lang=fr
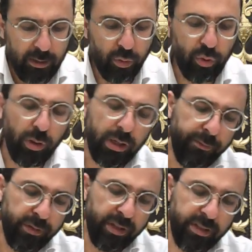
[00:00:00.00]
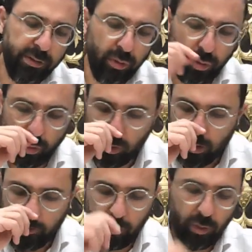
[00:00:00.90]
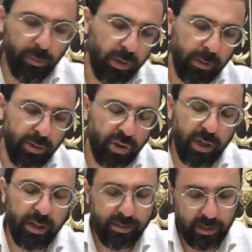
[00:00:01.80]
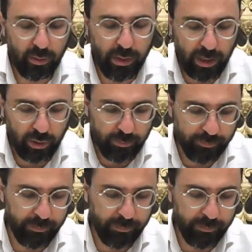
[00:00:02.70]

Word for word: Le Shulchan, il faisait 10 de long. Le Orko Khamisha et 5 de large.